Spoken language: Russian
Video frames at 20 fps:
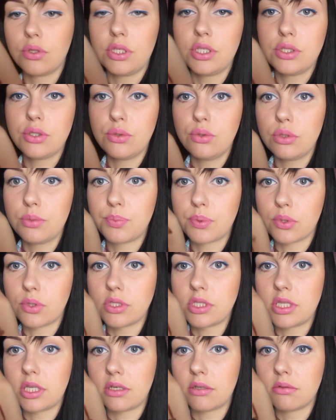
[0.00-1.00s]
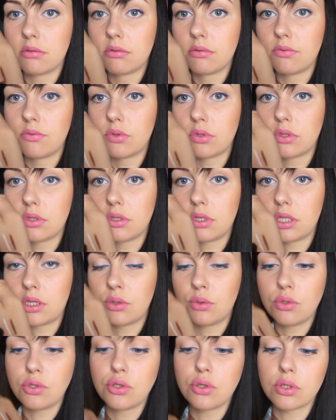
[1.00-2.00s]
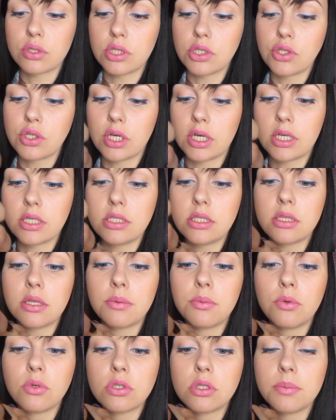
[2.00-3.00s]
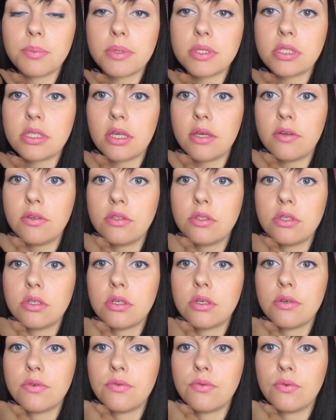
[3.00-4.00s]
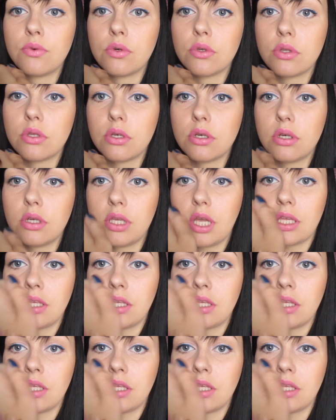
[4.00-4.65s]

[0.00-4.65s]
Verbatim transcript: рисует просто вот одной черточкой где-то можно поставить. Вот. Я